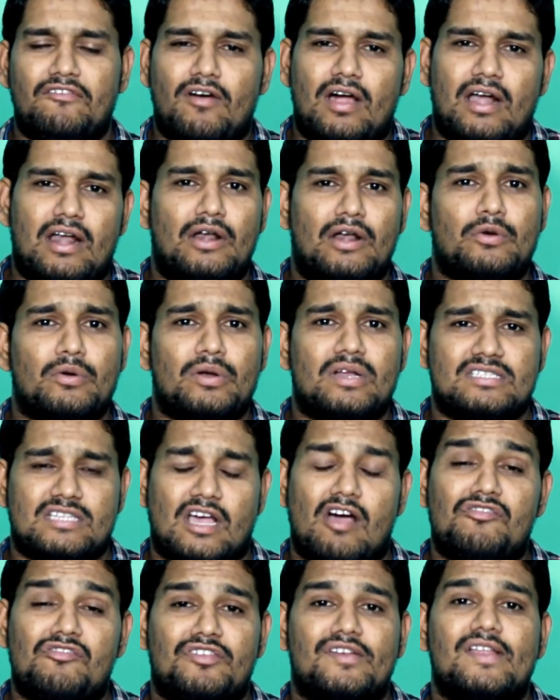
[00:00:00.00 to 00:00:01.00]
వాడు అనుకున్న
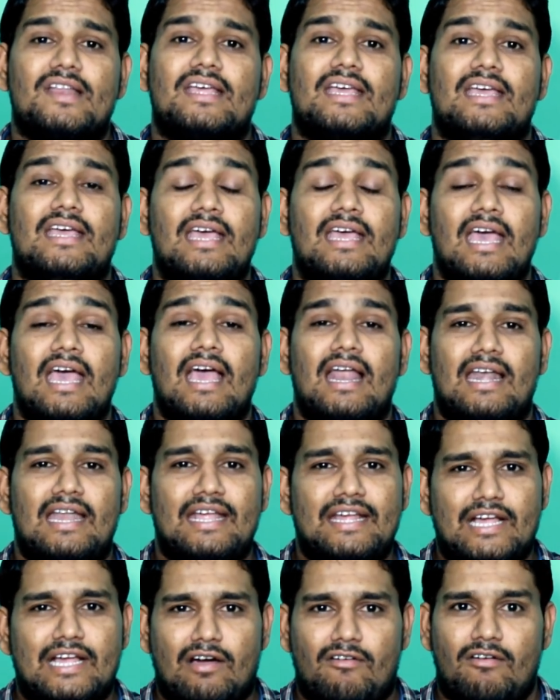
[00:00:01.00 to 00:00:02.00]
సాఫ్ట్వేర్కి
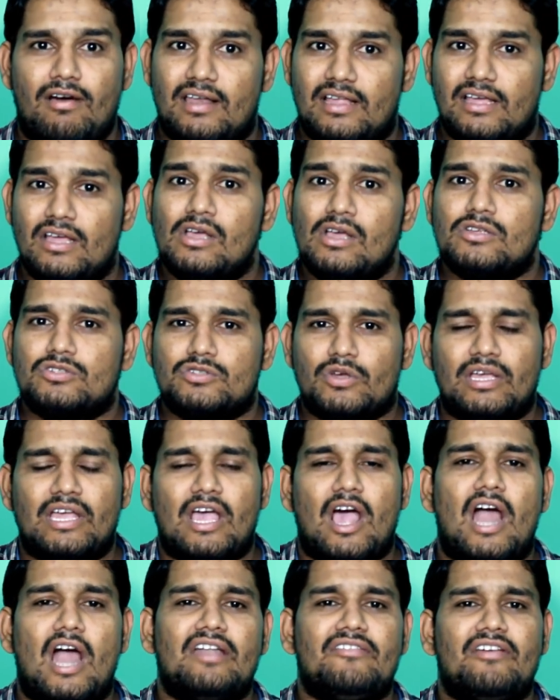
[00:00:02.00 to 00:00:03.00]
లింక్ అవ్వాలి సో ఈ
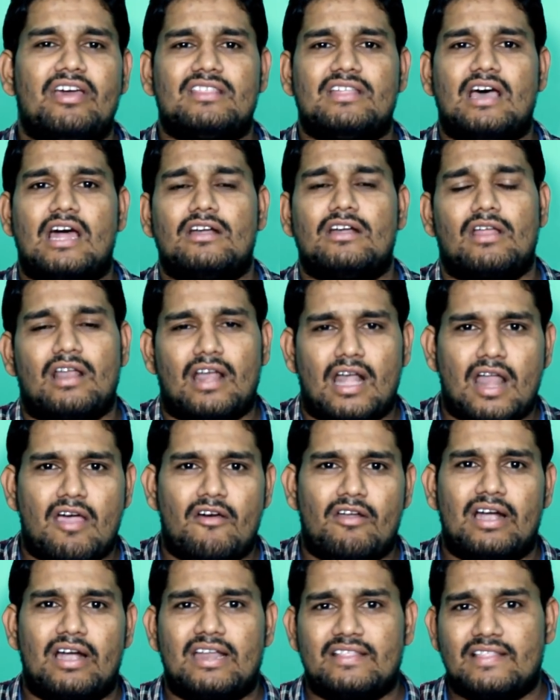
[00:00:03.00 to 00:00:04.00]
హార్డ్వేర్ దాంట్లో రన్
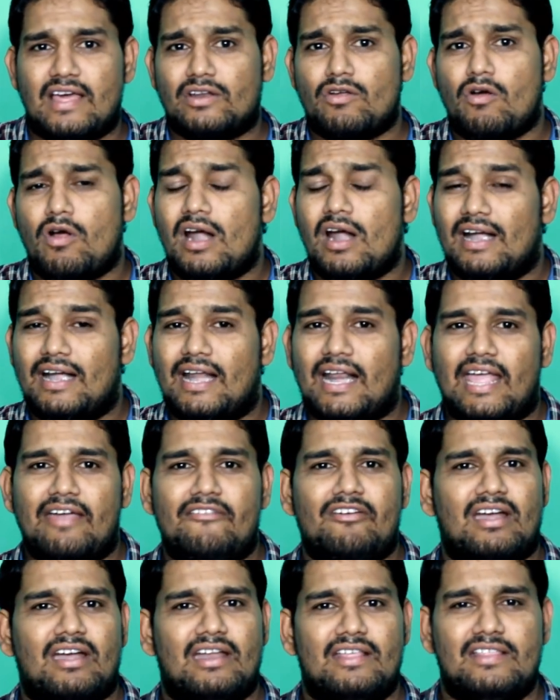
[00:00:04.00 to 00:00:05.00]
అవ్వాలంటే దానికి ఒక
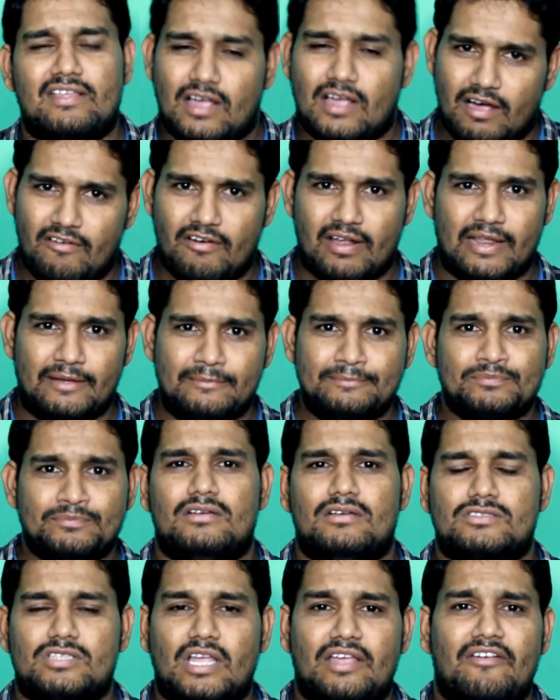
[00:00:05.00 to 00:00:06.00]
డ్రైవర్ అనేది కావాలి
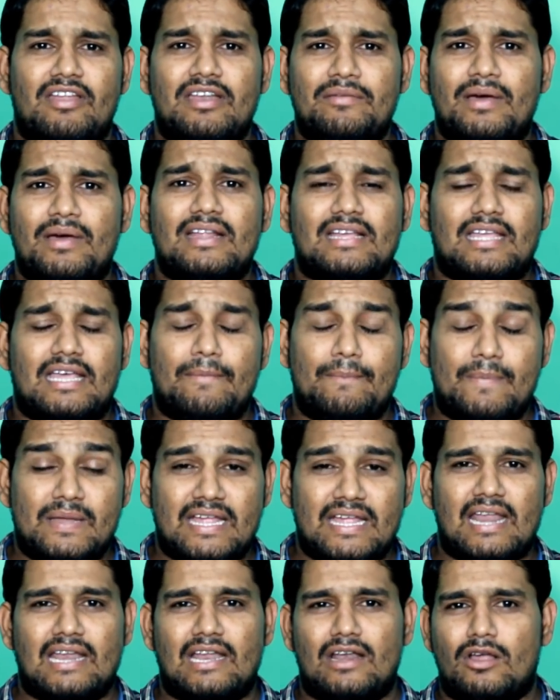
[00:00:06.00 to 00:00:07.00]
సో ఇవన్నీ మనకి
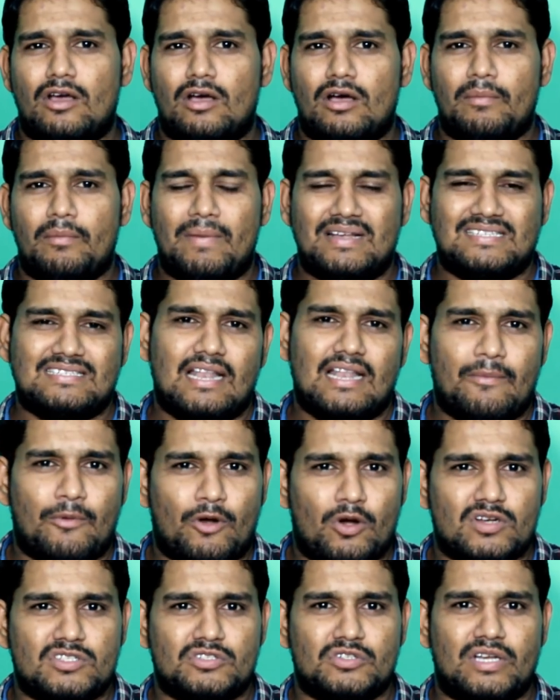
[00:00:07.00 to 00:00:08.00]
బిర్యానీలో మసాలా
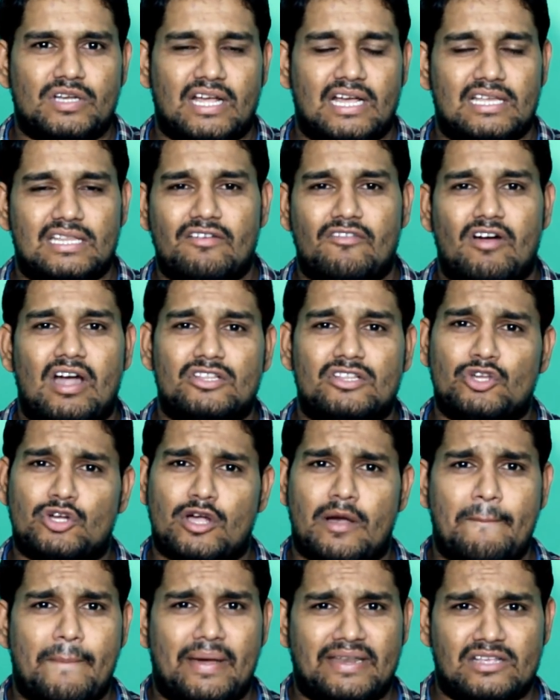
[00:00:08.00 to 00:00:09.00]
ప్రొడక్ట్స్ ఉంటాయి కదా వాటితో
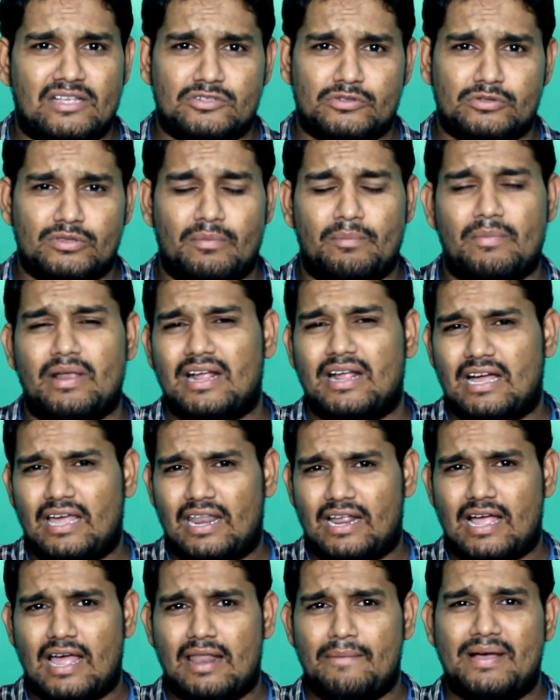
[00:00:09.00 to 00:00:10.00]
కంపేర్ చేసుకుందాం
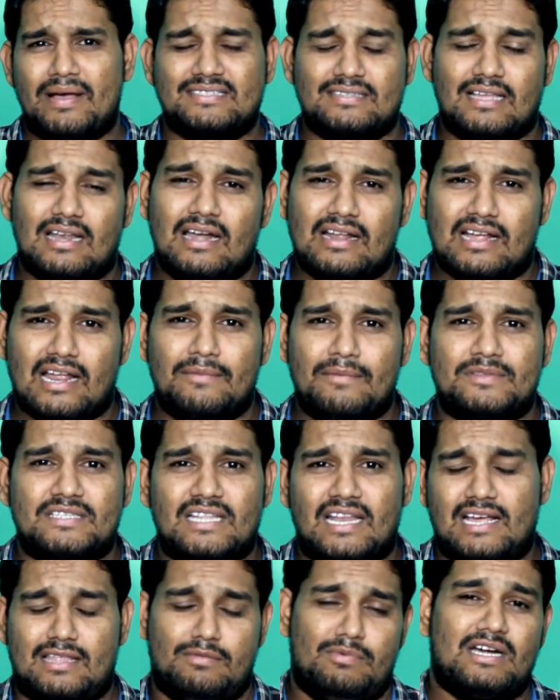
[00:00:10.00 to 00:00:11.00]
రకరకాల మసాలాలు
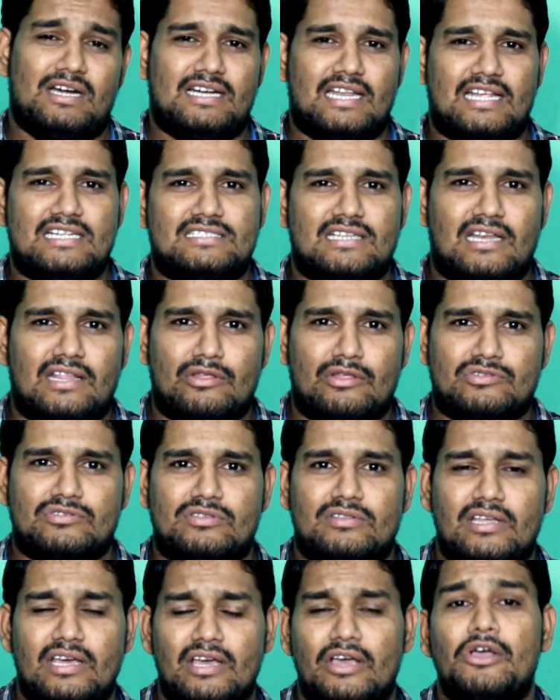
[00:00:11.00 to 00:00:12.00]
కలిపితేనే కదా మనకు టేస్ట్ అనేది
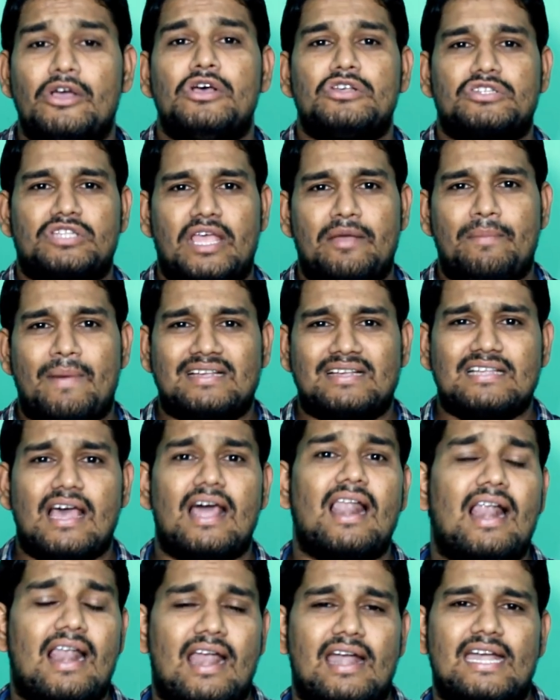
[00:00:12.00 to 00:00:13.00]
వస్తుంది సో ఈ
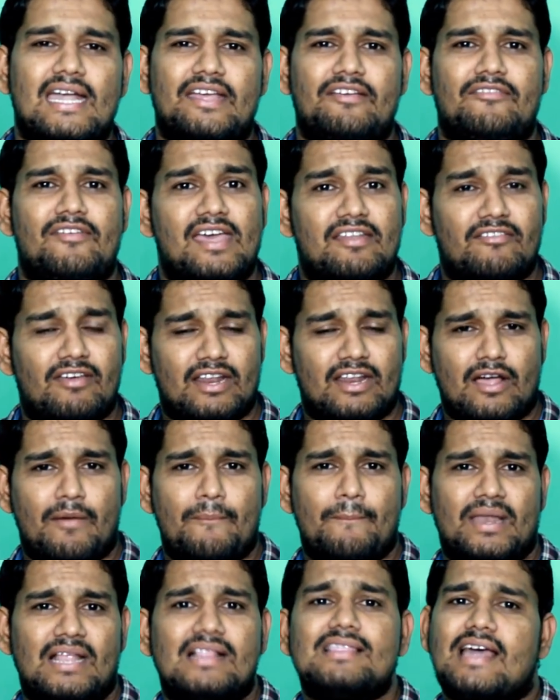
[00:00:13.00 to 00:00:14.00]
మసాలాలన్నీ వేరు వేరు
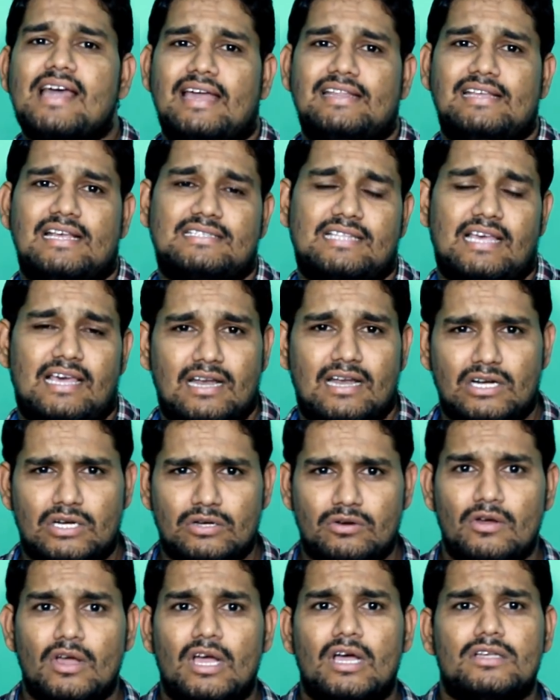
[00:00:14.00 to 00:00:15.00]
కంపెనీలు తయారు చేస్తాయి
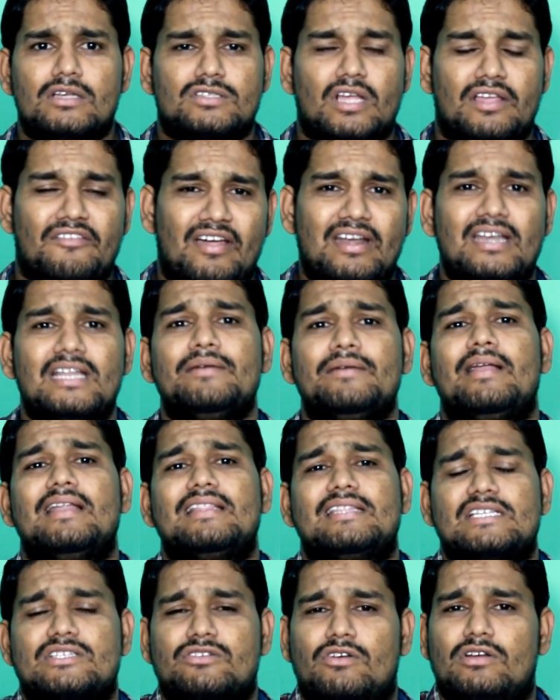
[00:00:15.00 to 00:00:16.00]
అన్నట్టు సో ఇవన్నీ మళ్ళీ
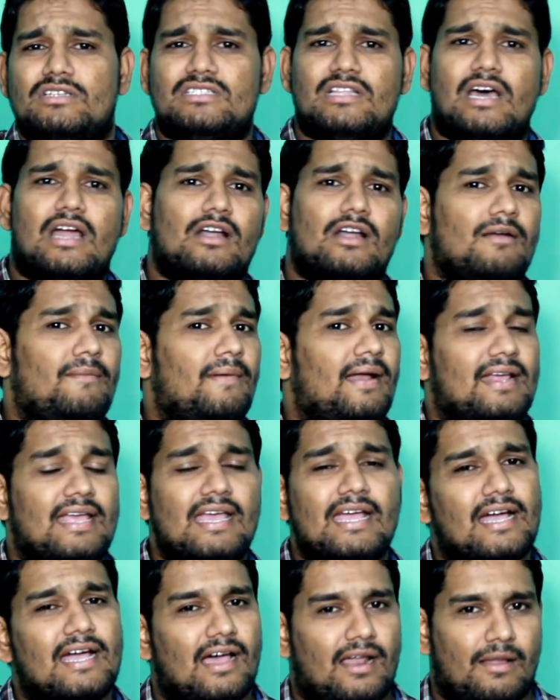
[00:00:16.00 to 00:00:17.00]
తీసుకొచ్చి దాంట్లో మనకి
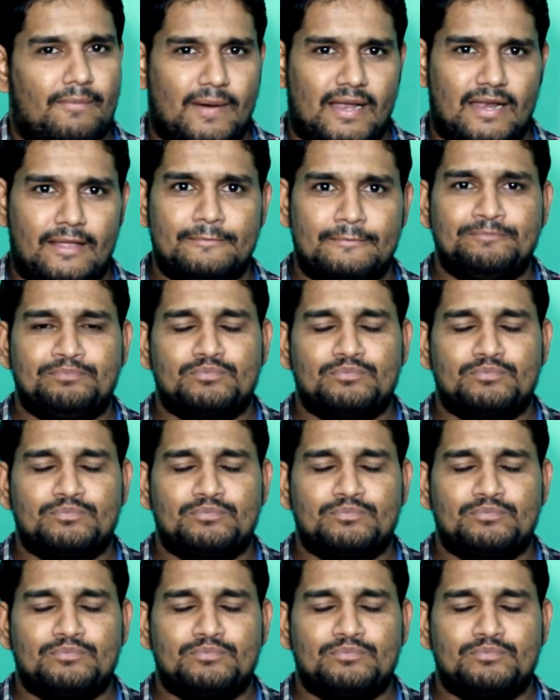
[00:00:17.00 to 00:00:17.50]
కలపాలి